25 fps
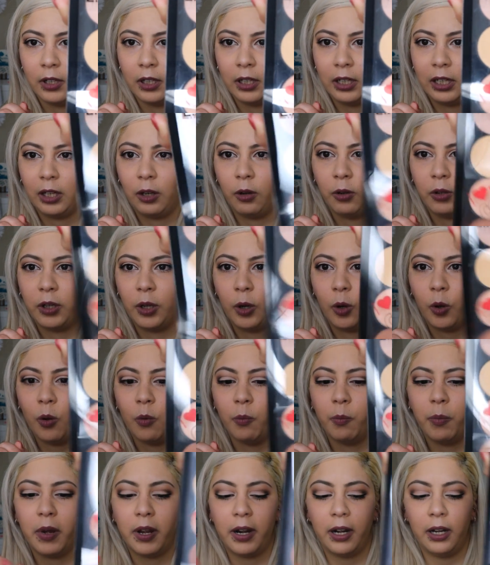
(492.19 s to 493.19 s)
que los quiero
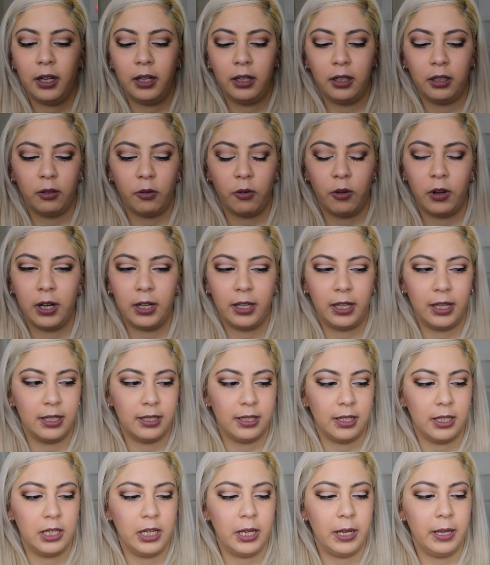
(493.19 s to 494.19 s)
comparar con el que
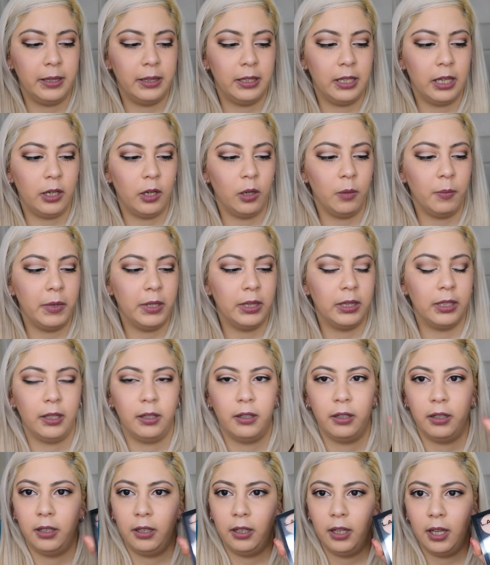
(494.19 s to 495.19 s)
enseñé
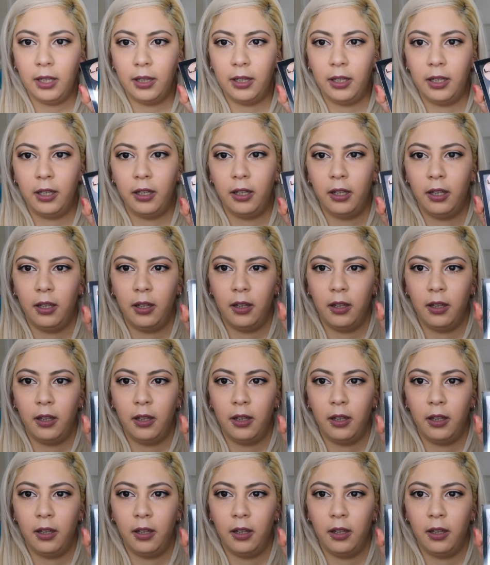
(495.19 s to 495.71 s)
anteriormente, y este.